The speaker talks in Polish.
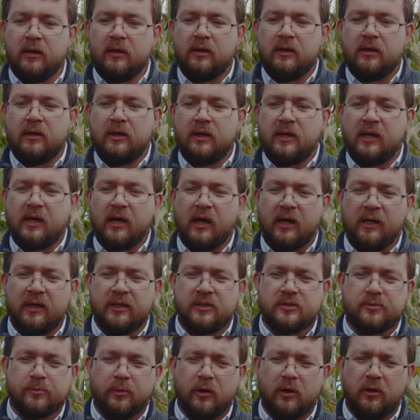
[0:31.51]
E,
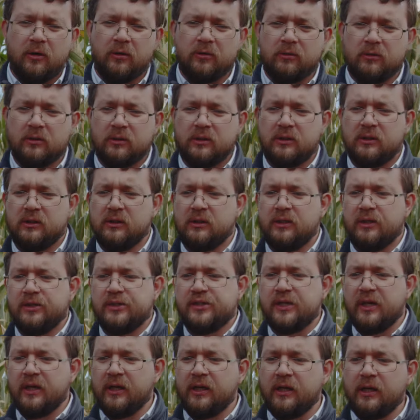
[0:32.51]
karizmo e,
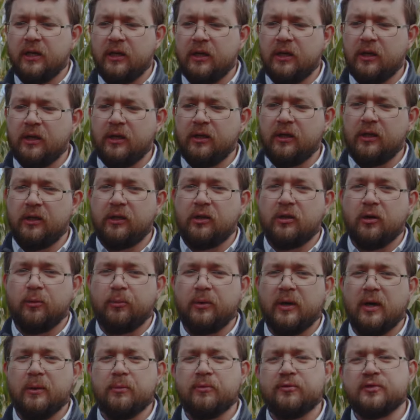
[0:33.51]
dzięki
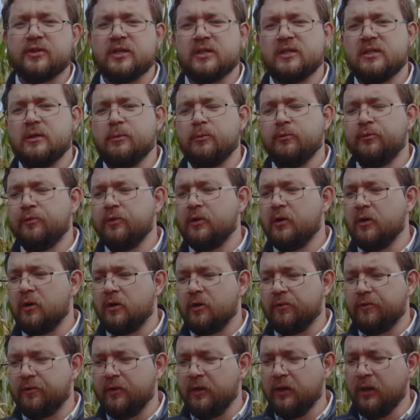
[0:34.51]
dobremu wczesnemu
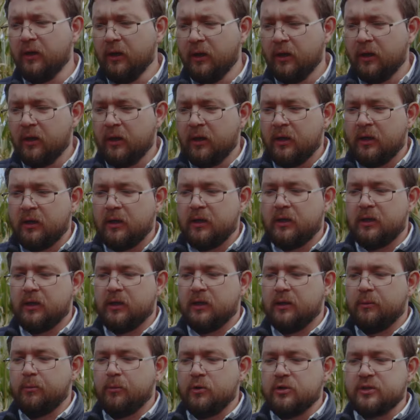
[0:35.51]
wigorowi
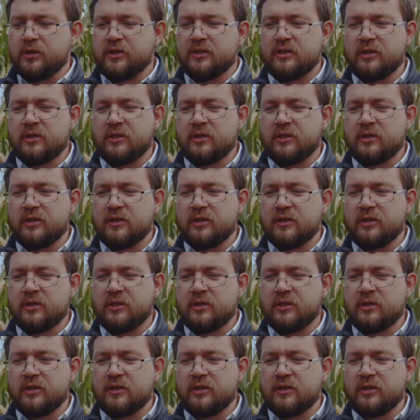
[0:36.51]
e, może